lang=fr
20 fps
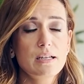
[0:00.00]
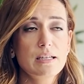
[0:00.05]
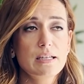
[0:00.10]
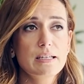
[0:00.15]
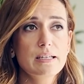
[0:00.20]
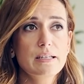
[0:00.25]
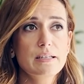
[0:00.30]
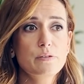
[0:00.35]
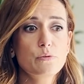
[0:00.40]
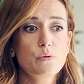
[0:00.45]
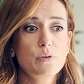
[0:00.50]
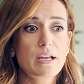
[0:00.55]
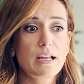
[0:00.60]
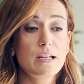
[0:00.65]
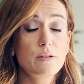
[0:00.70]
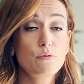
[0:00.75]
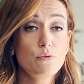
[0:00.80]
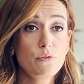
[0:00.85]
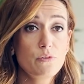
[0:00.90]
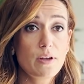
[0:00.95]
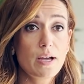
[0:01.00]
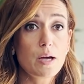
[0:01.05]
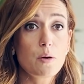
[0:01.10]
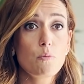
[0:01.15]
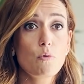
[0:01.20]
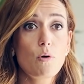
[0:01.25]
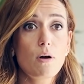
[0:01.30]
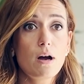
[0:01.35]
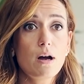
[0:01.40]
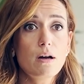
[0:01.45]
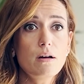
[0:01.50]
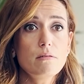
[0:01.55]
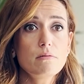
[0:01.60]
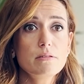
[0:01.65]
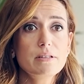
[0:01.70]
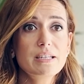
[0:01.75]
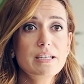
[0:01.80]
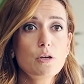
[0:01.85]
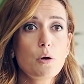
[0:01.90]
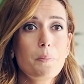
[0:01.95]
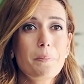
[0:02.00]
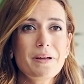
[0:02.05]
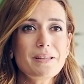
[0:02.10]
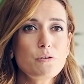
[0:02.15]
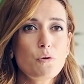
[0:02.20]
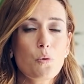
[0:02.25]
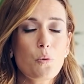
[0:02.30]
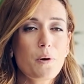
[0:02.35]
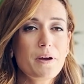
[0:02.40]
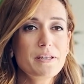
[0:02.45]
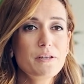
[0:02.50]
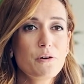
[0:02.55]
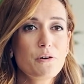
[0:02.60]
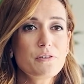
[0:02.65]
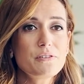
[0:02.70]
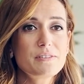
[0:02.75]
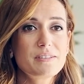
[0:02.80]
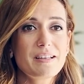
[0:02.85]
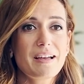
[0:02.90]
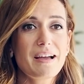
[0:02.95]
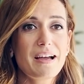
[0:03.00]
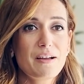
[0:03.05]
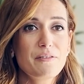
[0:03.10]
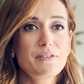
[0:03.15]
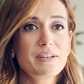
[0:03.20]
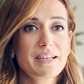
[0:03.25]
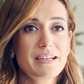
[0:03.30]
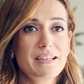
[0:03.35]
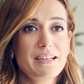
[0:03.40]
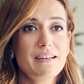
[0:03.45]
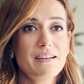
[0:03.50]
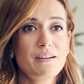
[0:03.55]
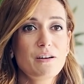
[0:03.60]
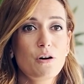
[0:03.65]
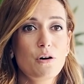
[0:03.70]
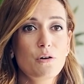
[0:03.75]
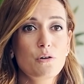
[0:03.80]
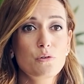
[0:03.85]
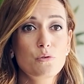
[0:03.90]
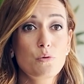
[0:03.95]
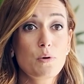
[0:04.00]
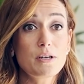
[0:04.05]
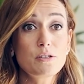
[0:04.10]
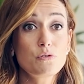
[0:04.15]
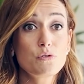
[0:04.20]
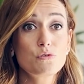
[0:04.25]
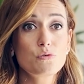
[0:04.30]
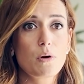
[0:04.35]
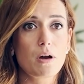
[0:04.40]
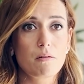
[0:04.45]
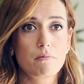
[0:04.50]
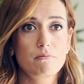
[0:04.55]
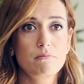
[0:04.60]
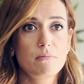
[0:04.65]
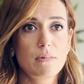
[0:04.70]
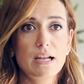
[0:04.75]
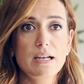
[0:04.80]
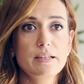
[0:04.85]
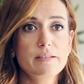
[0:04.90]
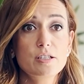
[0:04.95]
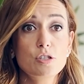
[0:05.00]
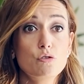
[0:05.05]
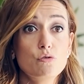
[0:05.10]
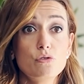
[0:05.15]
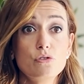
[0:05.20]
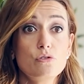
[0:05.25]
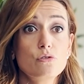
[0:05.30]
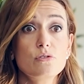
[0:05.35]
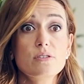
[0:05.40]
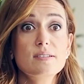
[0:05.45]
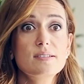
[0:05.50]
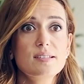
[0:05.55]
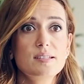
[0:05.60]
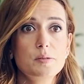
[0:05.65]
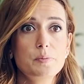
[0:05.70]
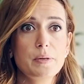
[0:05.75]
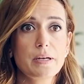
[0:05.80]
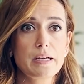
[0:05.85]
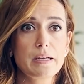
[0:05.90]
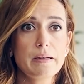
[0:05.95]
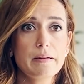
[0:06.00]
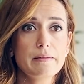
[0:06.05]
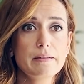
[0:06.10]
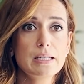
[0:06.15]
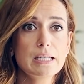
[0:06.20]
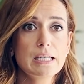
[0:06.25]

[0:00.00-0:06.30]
Et donc elle est venue vers moi, n'ayant pas de croyance avérée en quoi que ce soit. Elle était juste désespérée.